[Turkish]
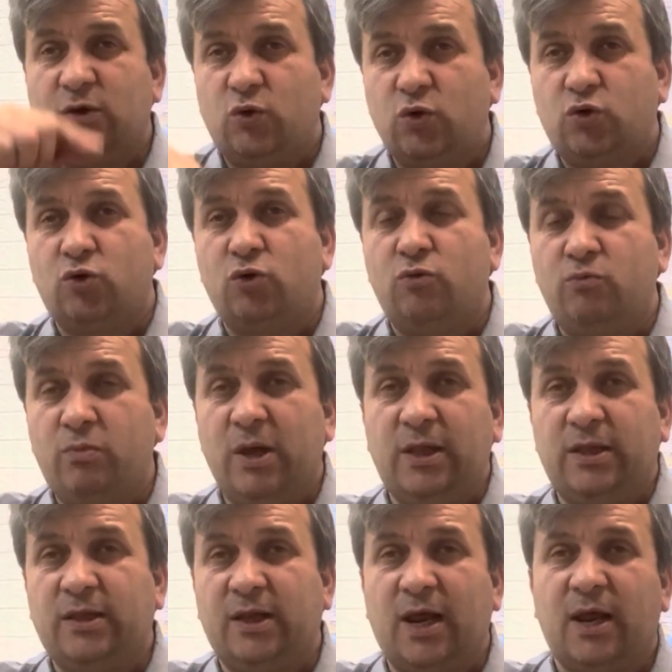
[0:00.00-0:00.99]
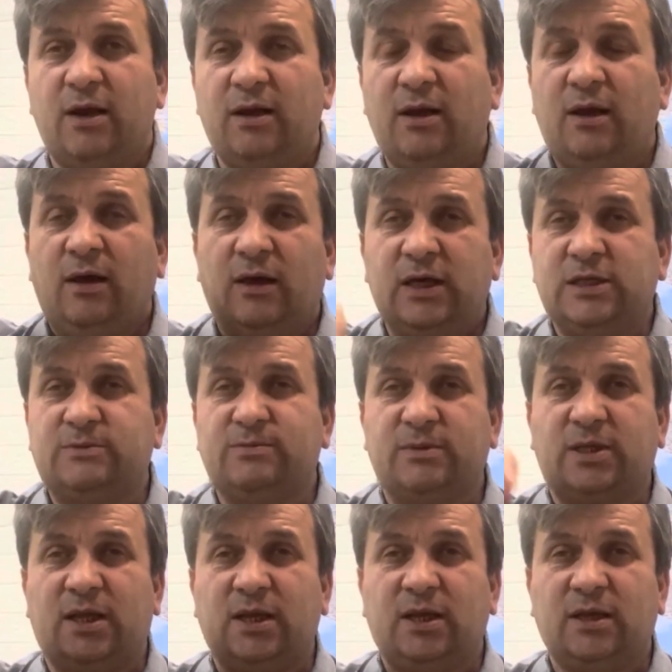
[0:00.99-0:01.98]
hüküm bildiren
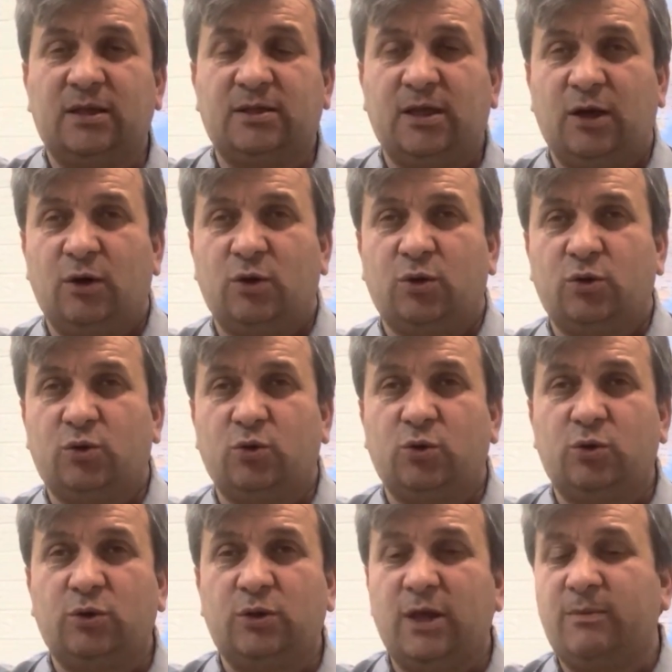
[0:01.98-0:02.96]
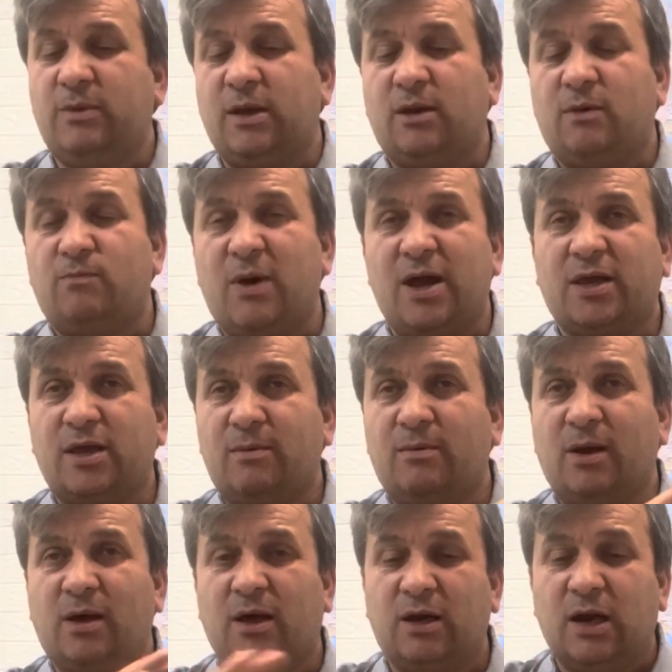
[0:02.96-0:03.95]
hizmet hareketi terör örgütüdür diye bir
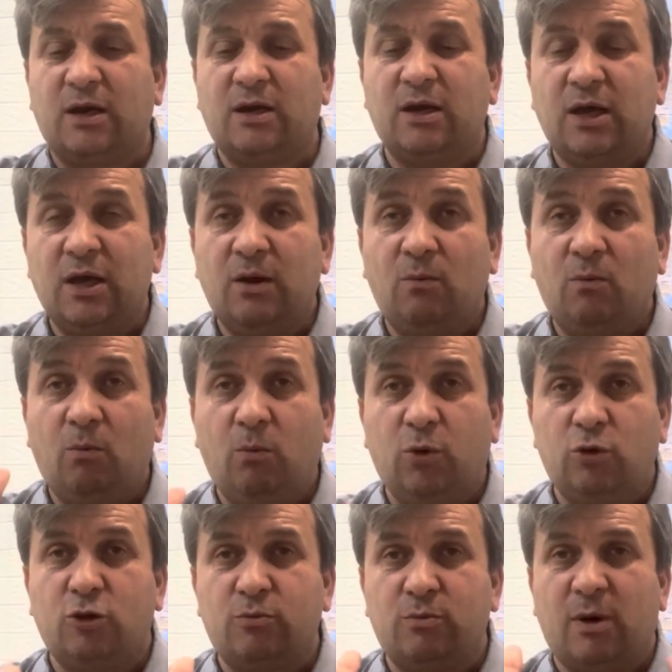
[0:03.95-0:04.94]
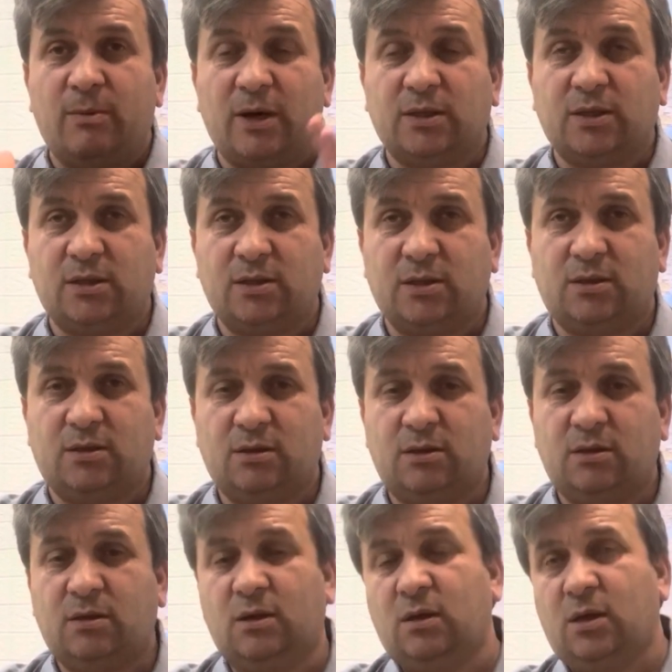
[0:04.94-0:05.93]
mahkeme kararı bulunmamaktadır.
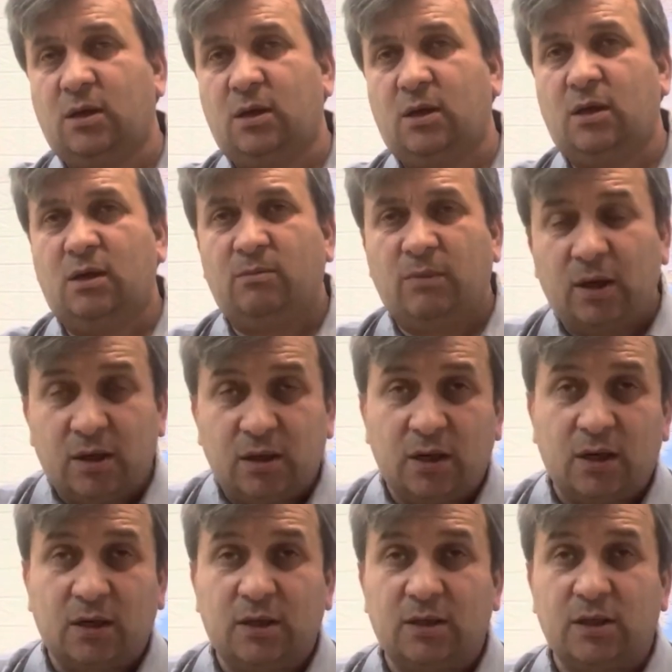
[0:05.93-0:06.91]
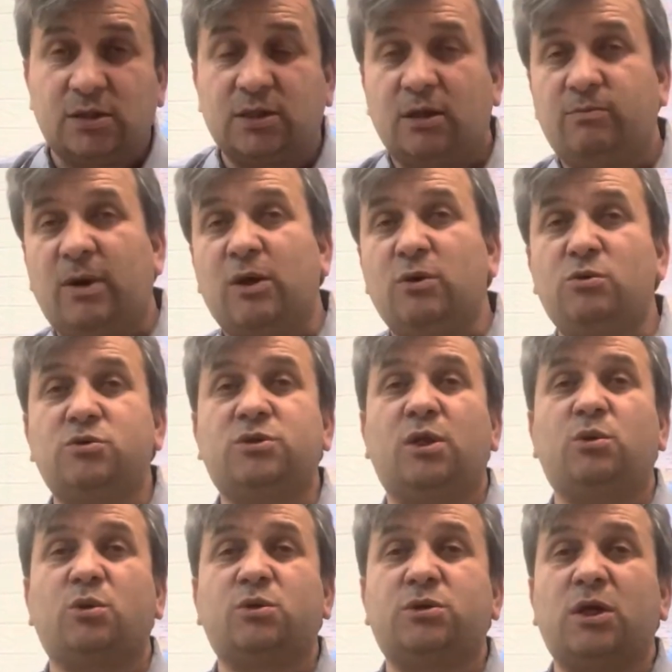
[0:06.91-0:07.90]
Bakın arkadaşlar ben
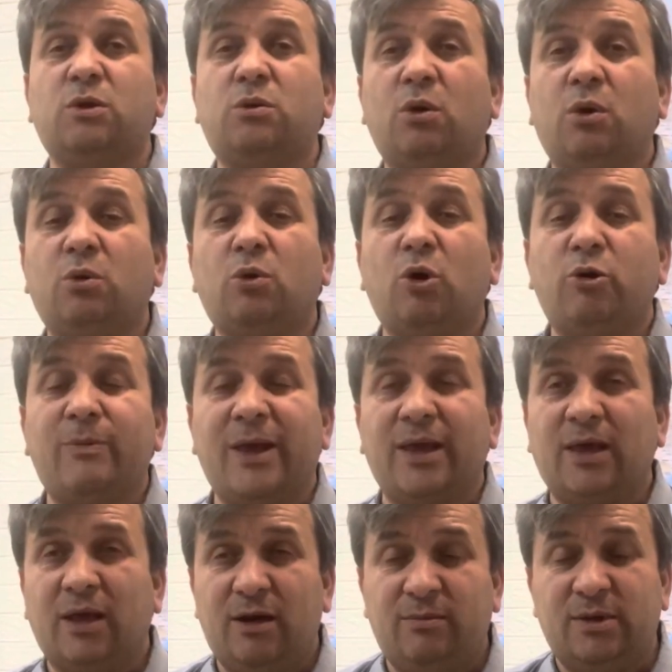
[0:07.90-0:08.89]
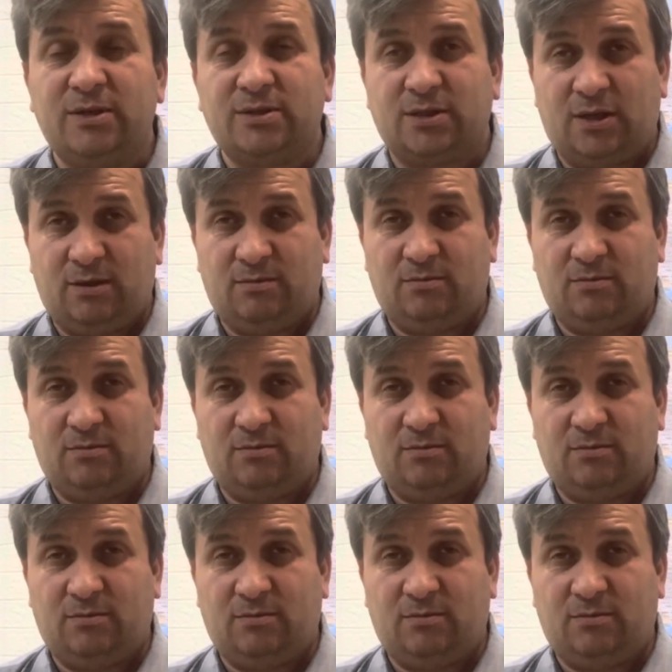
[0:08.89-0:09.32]
%90 kör görme engelli bir insanım.